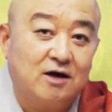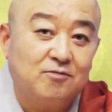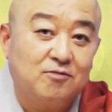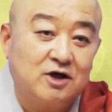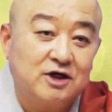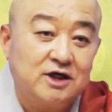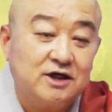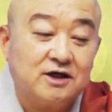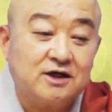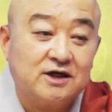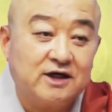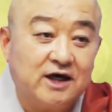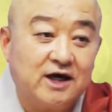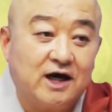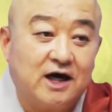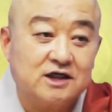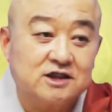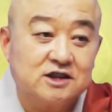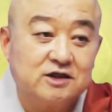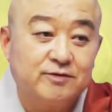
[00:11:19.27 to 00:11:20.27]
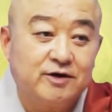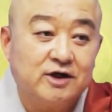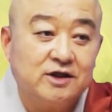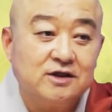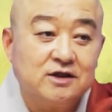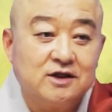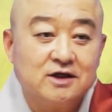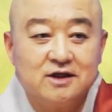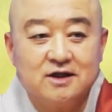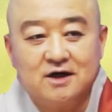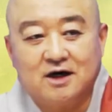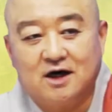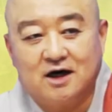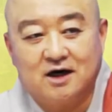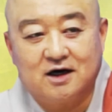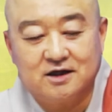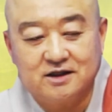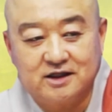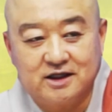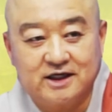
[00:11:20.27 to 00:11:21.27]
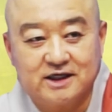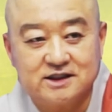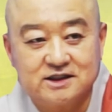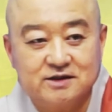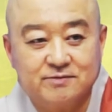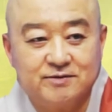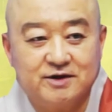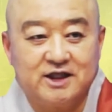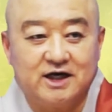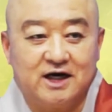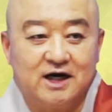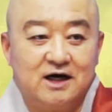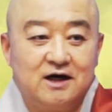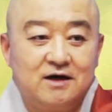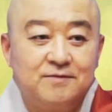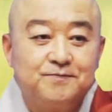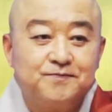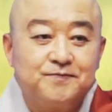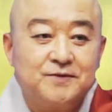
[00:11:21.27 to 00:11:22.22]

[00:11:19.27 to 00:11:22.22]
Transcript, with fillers: 뭐 이렇게 아시면 어, 되겠습니다.